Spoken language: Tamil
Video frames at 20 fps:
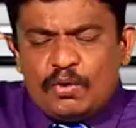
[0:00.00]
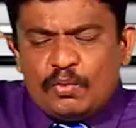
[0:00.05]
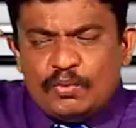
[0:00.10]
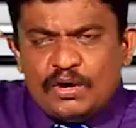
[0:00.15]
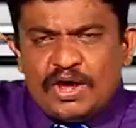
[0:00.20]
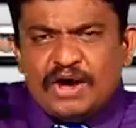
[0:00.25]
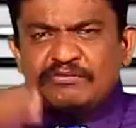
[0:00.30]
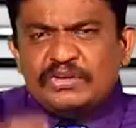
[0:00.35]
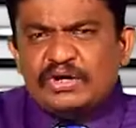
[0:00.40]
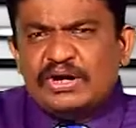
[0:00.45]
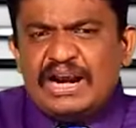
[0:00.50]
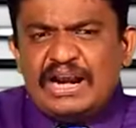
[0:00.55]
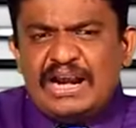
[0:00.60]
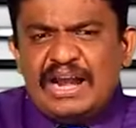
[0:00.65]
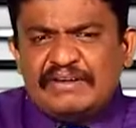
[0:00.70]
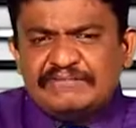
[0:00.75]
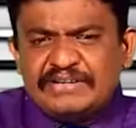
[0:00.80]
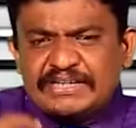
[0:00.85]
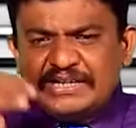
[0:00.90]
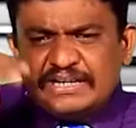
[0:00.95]
உணவுகள்
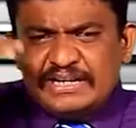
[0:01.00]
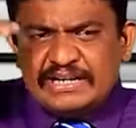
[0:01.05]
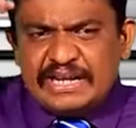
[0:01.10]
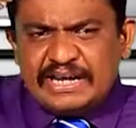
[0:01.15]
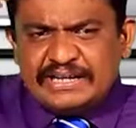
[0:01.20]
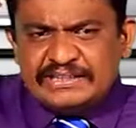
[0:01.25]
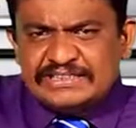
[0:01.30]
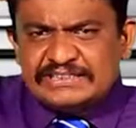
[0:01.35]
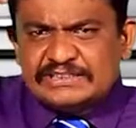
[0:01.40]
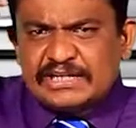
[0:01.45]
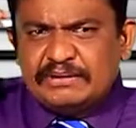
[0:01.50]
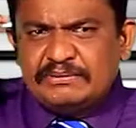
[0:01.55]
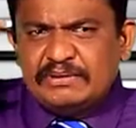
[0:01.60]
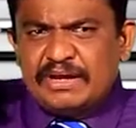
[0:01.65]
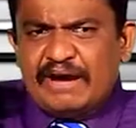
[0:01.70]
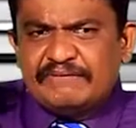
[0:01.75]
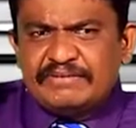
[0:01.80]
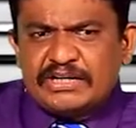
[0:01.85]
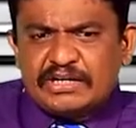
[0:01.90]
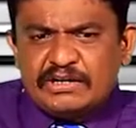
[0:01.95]
அவற்றுக்கின்ற இது
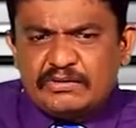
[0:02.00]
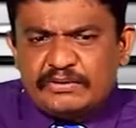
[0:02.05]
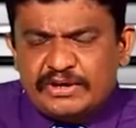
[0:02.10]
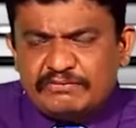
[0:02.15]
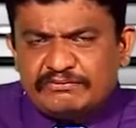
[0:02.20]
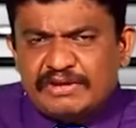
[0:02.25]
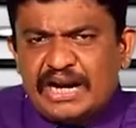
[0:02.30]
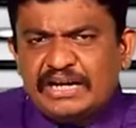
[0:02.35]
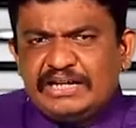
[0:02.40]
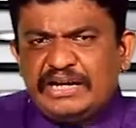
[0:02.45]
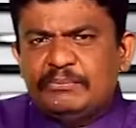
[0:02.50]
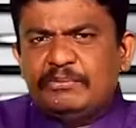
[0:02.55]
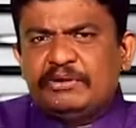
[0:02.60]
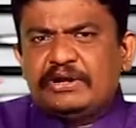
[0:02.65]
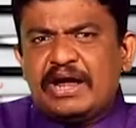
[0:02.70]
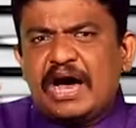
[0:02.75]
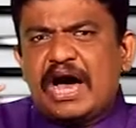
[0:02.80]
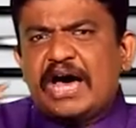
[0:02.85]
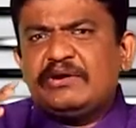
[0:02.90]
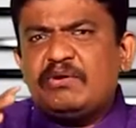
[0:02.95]
அவர்களுடைய வாழ்க்கை
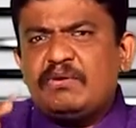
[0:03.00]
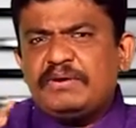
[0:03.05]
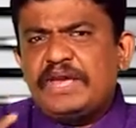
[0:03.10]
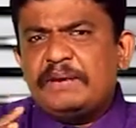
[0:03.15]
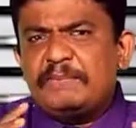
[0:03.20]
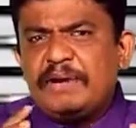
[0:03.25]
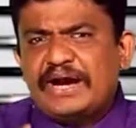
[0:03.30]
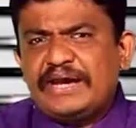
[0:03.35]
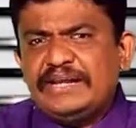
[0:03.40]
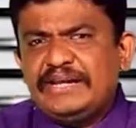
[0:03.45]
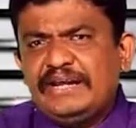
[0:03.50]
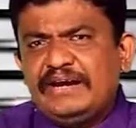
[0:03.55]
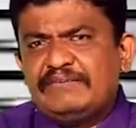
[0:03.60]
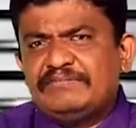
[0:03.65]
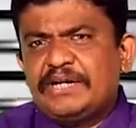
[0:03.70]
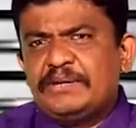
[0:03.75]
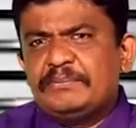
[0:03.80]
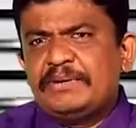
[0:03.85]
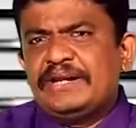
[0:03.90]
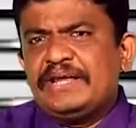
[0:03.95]
முறை ஆரோக்கியமாக இருக்க
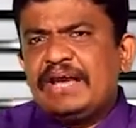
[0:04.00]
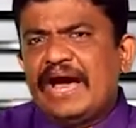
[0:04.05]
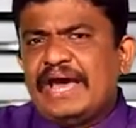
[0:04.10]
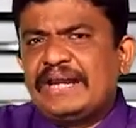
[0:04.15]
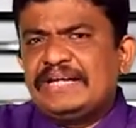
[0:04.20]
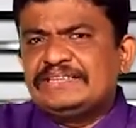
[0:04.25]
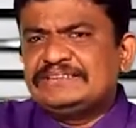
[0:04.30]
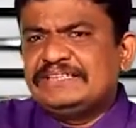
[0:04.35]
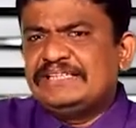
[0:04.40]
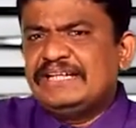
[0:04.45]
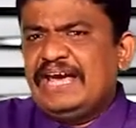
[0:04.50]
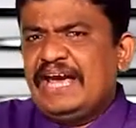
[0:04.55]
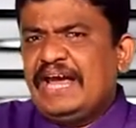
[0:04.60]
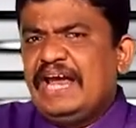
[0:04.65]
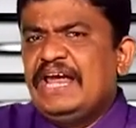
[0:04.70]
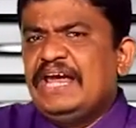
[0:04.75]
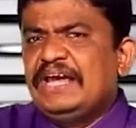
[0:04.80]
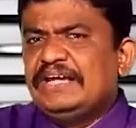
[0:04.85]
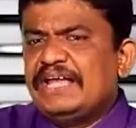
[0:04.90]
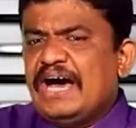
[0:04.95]
வேண்டும் என்று அரசின்
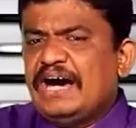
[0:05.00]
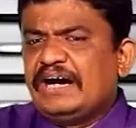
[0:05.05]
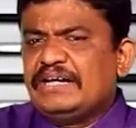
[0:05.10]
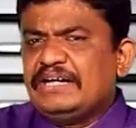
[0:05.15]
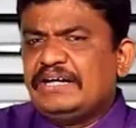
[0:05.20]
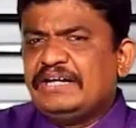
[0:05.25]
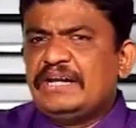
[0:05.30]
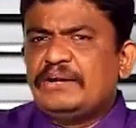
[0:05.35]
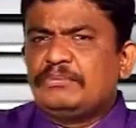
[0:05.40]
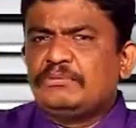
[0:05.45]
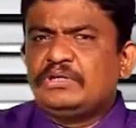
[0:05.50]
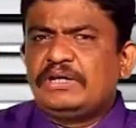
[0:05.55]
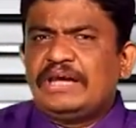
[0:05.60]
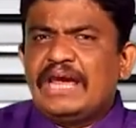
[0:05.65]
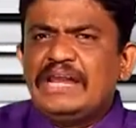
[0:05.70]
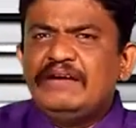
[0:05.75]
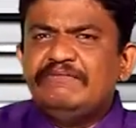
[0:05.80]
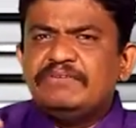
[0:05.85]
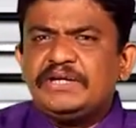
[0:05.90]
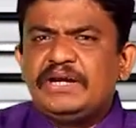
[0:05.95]
இதாக இருக்கின்ற போது
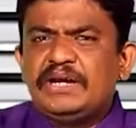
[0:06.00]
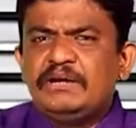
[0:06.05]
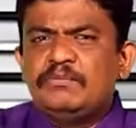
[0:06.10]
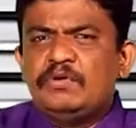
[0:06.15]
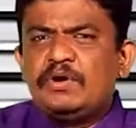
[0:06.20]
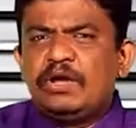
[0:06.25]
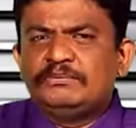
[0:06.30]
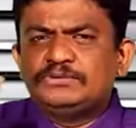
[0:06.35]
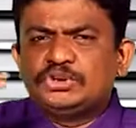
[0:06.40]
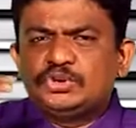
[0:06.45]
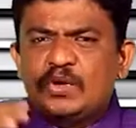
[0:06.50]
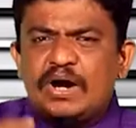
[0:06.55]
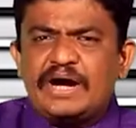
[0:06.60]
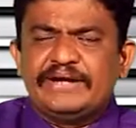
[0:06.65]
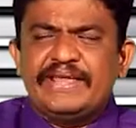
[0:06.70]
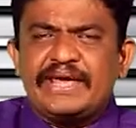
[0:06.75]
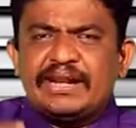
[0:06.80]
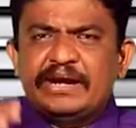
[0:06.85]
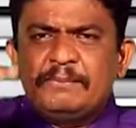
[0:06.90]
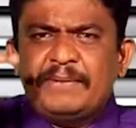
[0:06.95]
கல்விகள் மூலம்
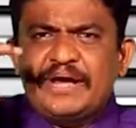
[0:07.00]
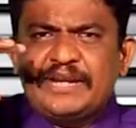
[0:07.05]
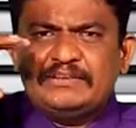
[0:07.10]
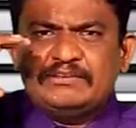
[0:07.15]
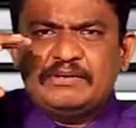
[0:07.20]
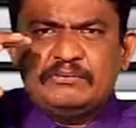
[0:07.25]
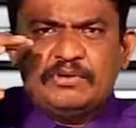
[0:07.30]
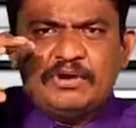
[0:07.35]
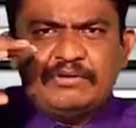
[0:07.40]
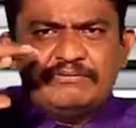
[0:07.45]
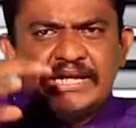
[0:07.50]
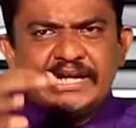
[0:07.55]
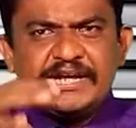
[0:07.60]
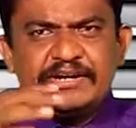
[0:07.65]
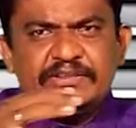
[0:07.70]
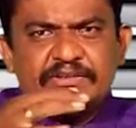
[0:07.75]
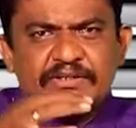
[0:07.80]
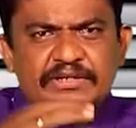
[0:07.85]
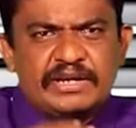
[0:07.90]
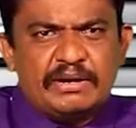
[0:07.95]
சுகாதார மருத்துவம்
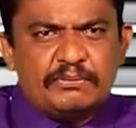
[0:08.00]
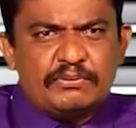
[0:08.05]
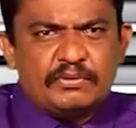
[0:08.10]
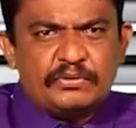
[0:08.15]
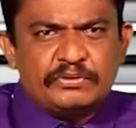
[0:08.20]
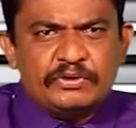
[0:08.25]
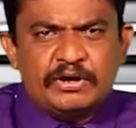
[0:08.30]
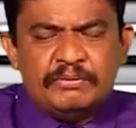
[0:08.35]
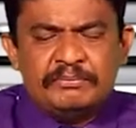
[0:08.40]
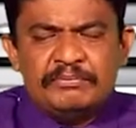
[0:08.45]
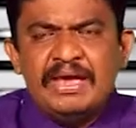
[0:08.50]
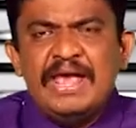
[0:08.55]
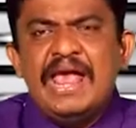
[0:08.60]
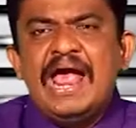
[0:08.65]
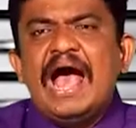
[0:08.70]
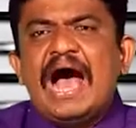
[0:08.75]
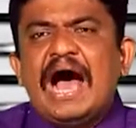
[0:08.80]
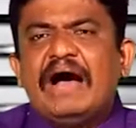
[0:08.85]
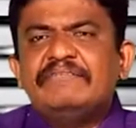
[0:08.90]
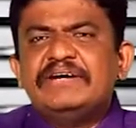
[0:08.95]
வலியுறுத்துகின்ற போதும்
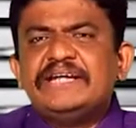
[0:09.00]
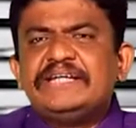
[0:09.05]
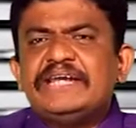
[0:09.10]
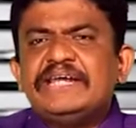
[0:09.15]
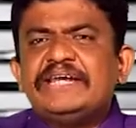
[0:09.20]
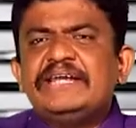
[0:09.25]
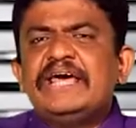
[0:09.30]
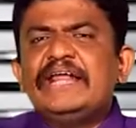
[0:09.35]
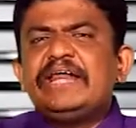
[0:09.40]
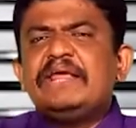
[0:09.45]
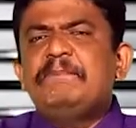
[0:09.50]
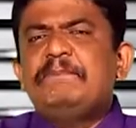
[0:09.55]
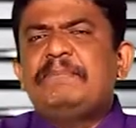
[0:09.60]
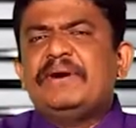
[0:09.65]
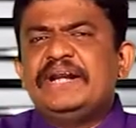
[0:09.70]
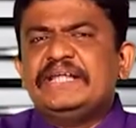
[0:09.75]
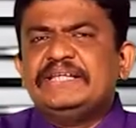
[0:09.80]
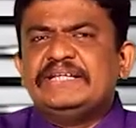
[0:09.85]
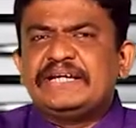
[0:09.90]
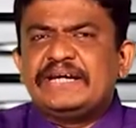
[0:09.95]
அவற்றை
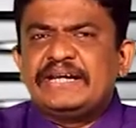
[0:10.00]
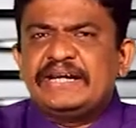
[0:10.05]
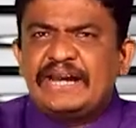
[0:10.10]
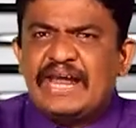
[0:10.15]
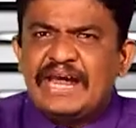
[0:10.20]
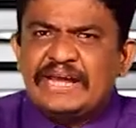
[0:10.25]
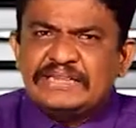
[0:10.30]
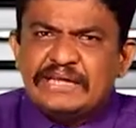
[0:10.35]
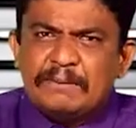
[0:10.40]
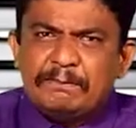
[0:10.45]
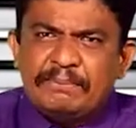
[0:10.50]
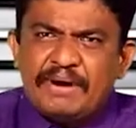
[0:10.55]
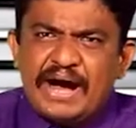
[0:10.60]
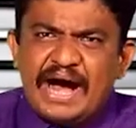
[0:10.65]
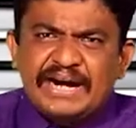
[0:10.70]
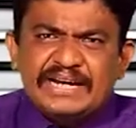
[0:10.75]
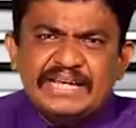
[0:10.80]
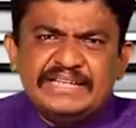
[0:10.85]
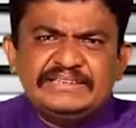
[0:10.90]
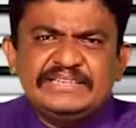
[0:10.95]
நெறிப்படுத்துகின்ற இந்த
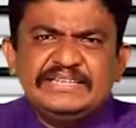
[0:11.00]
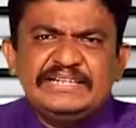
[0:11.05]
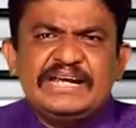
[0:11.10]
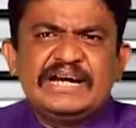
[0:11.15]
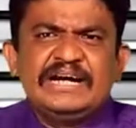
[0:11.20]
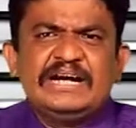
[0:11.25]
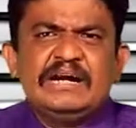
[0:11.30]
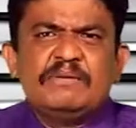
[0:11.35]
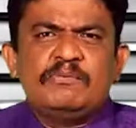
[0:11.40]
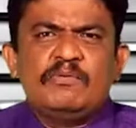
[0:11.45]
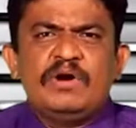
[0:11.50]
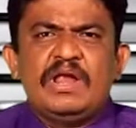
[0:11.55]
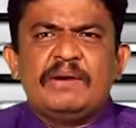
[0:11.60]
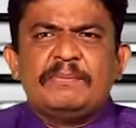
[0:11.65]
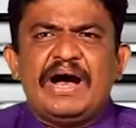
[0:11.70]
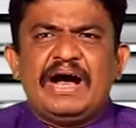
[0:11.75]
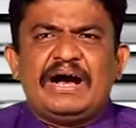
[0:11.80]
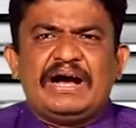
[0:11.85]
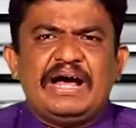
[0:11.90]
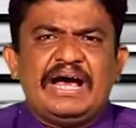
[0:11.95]
பாடத்திட்டங்கள்
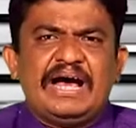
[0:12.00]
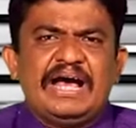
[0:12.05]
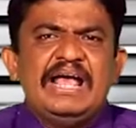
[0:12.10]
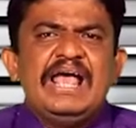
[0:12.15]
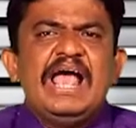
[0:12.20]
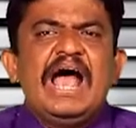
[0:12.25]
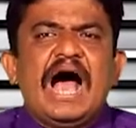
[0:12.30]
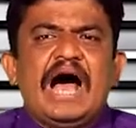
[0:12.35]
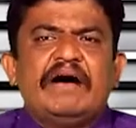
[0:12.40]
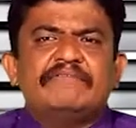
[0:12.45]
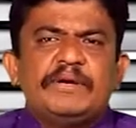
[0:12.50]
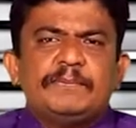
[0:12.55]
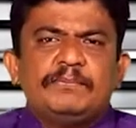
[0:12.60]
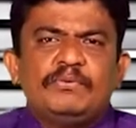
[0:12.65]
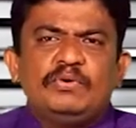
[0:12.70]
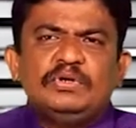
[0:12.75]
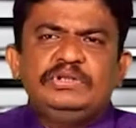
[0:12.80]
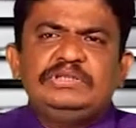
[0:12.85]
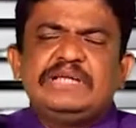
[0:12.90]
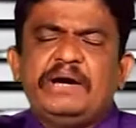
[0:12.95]
மூலமாக அவை
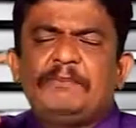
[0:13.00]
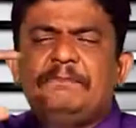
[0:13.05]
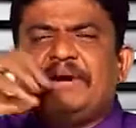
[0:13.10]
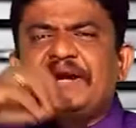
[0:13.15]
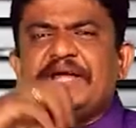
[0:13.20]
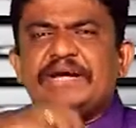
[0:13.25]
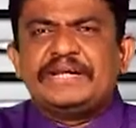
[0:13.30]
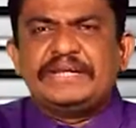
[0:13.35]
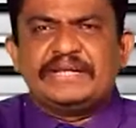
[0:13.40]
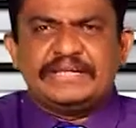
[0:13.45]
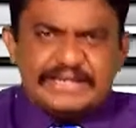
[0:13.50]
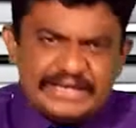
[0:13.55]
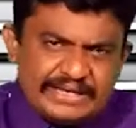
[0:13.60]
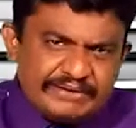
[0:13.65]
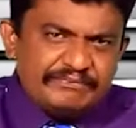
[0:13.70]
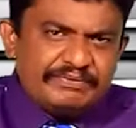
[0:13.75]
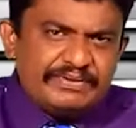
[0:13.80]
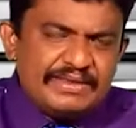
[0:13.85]
புகுத்தப்படுகின்றது